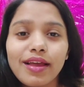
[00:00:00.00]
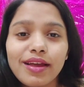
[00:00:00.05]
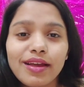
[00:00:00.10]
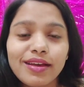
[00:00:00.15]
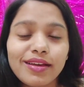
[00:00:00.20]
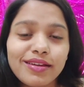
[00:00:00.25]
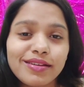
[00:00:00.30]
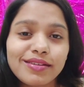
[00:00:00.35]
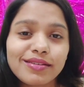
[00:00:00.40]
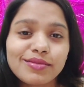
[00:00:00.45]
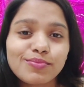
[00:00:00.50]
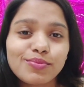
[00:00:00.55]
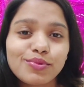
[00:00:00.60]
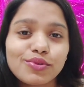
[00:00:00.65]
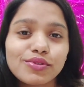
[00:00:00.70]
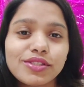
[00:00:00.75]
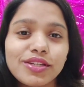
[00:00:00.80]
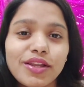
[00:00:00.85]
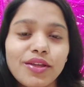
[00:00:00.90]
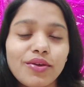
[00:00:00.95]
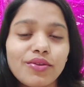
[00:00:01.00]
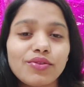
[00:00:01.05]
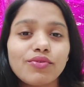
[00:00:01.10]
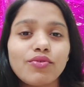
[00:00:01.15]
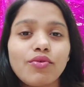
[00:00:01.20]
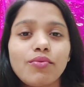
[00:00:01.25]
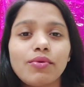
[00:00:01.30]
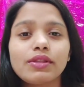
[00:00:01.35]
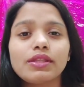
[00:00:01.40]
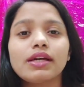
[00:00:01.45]
हम्म, पूछ रही है तो
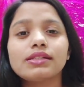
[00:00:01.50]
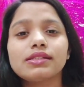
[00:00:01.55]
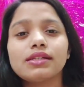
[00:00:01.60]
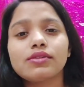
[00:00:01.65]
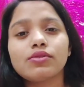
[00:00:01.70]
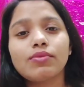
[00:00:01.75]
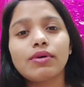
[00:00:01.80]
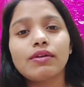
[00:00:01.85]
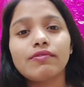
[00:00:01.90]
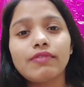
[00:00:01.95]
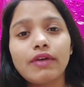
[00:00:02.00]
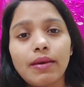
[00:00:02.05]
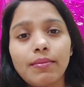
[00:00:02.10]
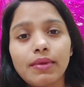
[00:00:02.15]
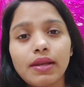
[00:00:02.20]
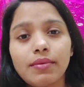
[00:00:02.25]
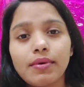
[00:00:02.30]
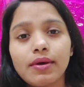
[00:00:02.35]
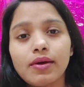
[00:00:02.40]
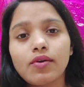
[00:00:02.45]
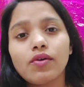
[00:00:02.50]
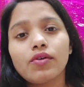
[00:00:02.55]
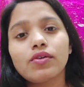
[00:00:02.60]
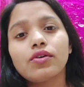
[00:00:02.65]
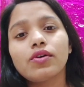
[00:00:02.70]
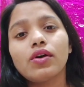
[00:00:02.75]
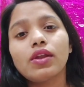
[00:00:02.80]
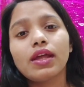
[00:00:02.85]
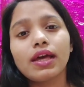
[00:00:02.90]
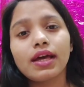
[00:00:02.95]
वो बोलते अच्छा तुम्हारे फैमिली में कौन
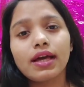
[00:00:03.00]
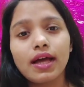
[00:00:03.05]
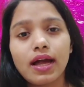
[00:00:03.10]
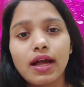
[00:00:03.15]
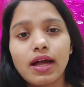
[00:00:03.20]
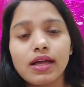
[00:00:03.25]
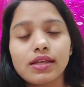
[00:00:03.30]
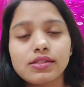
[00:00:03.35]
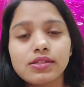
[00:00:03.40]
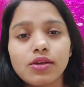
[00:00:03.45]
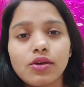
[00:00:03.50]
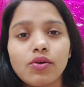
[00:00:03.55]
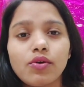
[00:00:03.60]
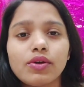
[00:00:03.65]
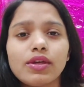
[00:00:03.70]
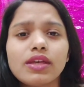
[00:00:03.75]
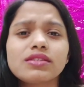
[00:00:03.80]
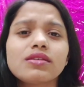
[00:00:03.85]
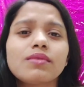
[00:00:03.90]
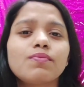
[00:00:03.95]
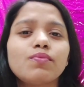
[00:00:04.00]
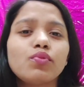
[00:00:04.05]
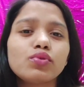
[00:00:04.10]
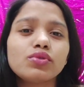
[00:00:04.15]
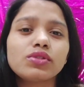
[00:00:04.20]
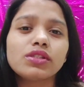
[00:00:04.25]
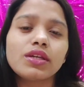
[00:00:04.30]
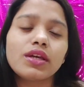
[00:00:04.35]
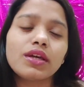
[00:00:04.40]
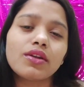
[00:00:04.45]
कौन है कहाँ से हो ये सब
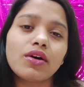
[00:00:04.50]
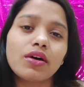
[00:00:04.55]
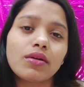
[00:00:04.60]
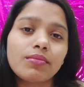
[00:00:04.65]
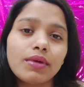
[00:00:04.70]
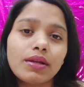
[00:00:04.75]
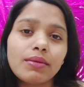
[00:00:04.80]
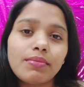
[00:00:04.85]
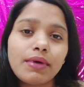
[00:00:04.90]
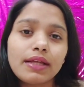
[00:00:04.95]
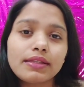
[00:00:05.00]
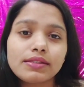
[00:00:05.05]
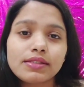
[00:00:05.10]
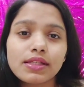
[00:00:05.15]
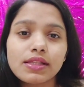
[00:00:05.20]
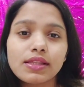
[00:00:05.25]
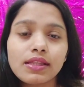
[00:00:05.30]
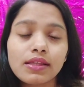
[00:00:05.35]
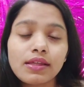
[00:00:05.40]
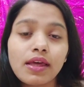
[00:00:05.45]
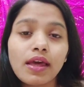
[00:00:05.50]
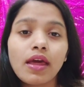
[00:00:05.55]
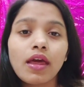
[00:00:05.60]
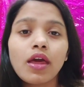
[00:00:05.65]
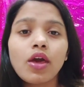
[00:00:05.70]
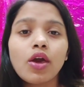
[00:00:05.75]
पूछती है नॉर्मल बात चलती है